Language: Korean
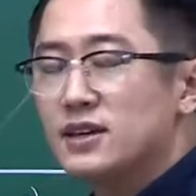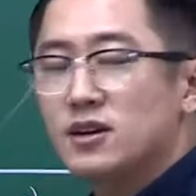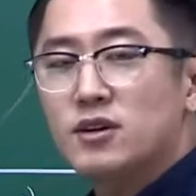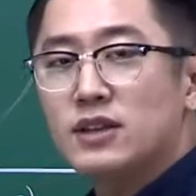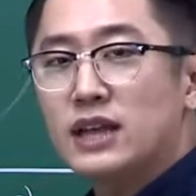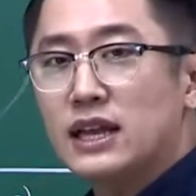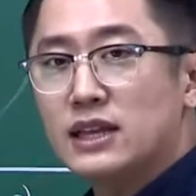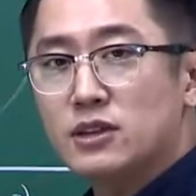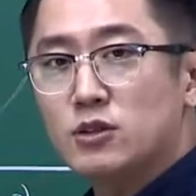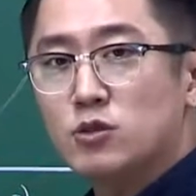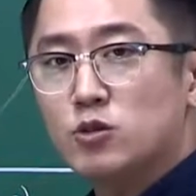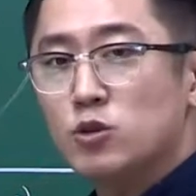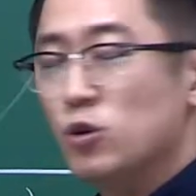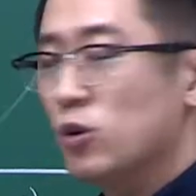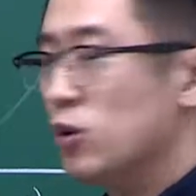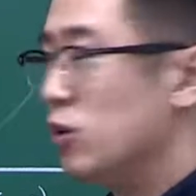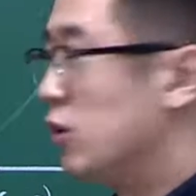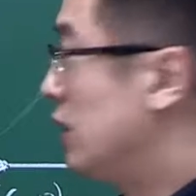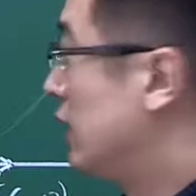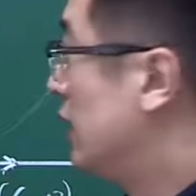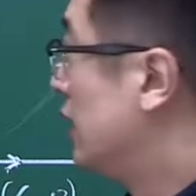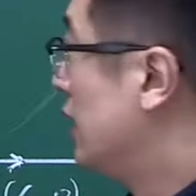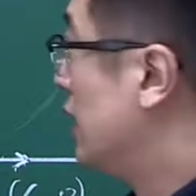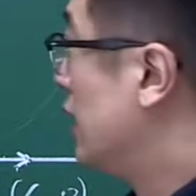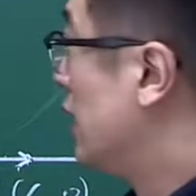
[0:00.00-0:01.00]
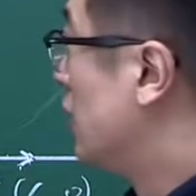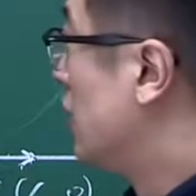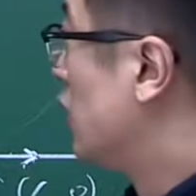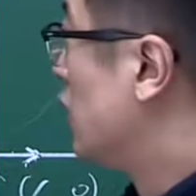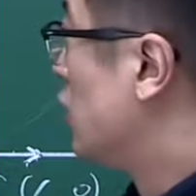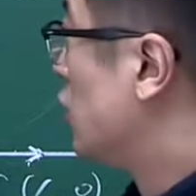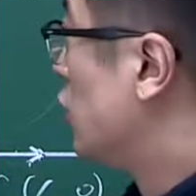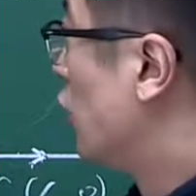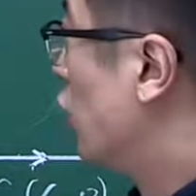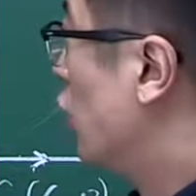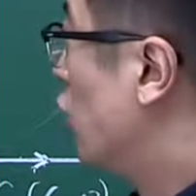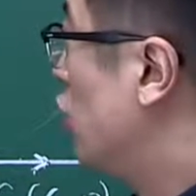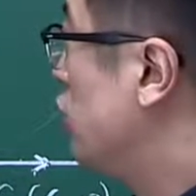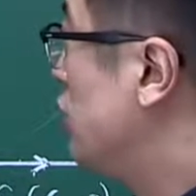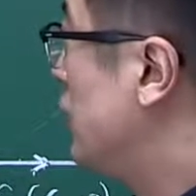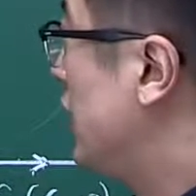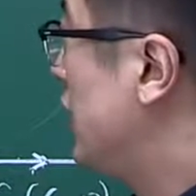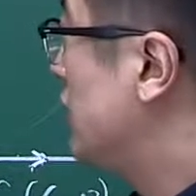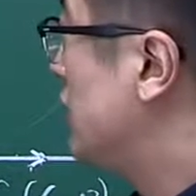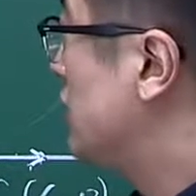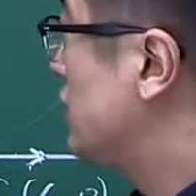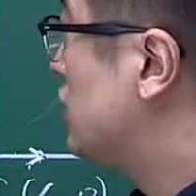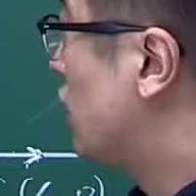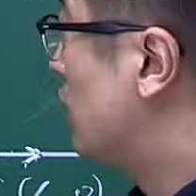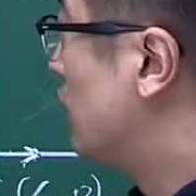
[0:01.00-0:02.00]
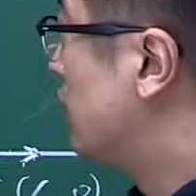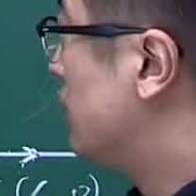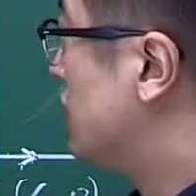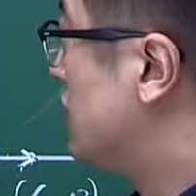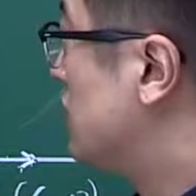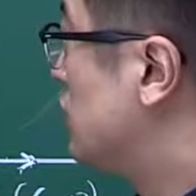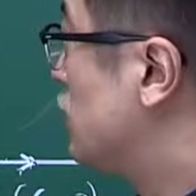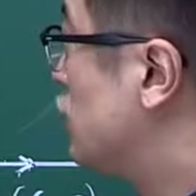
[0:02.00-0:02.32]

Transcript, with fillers: 건 아니고 요 위에 있는 점들